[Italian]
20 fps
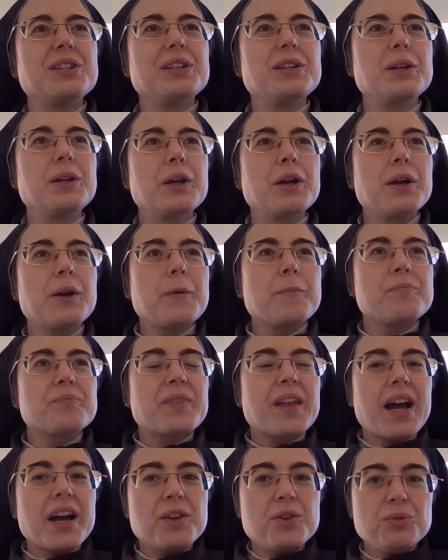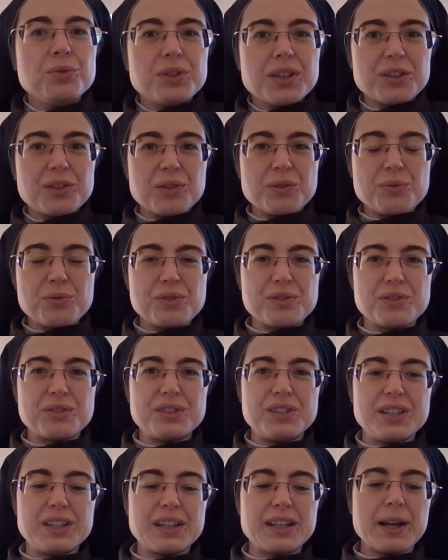ci aiutano a
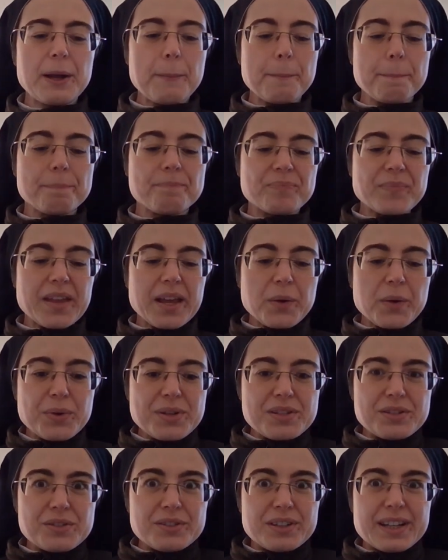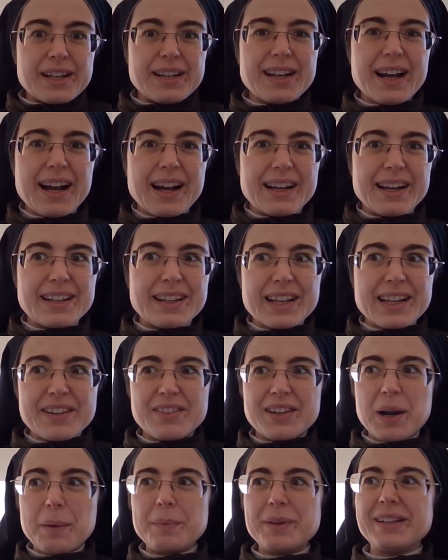custodire è questo crinale che
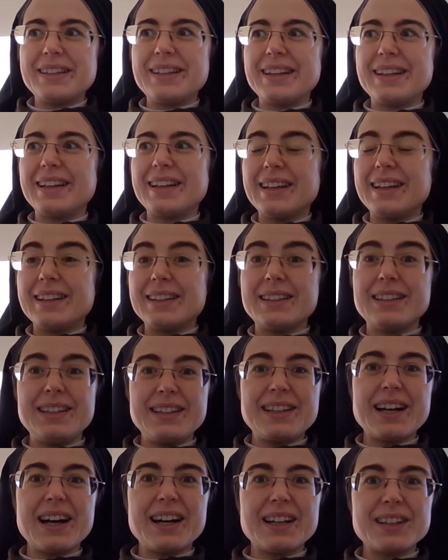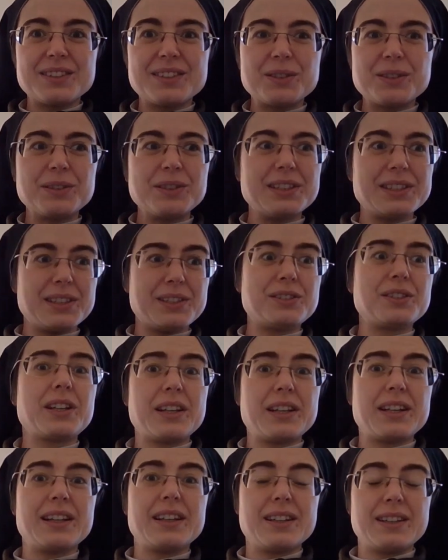è veramente delicato, nel senso
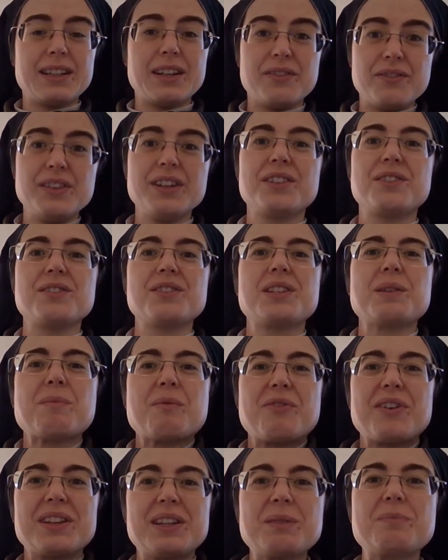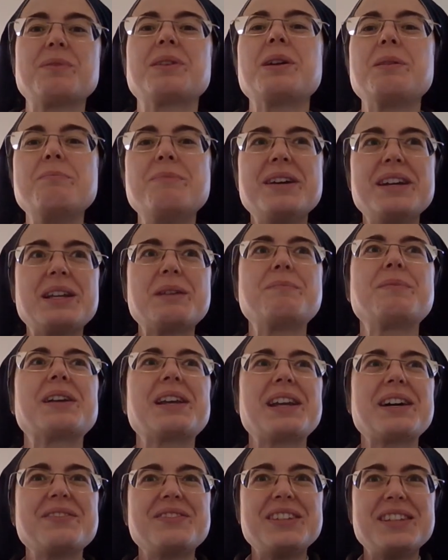che davvero siamo fatti per il bene,
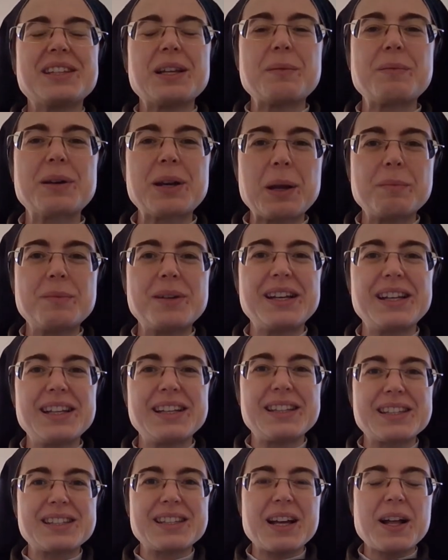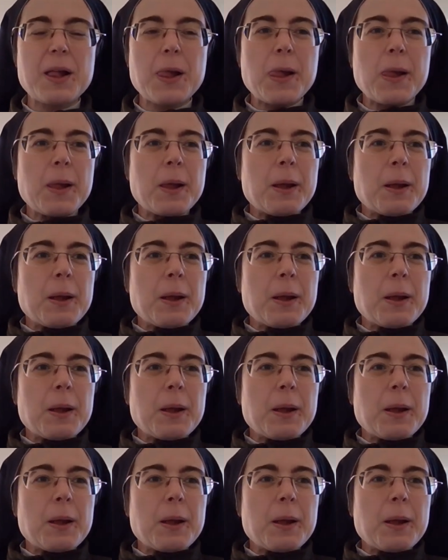per la vita, per la bellezza,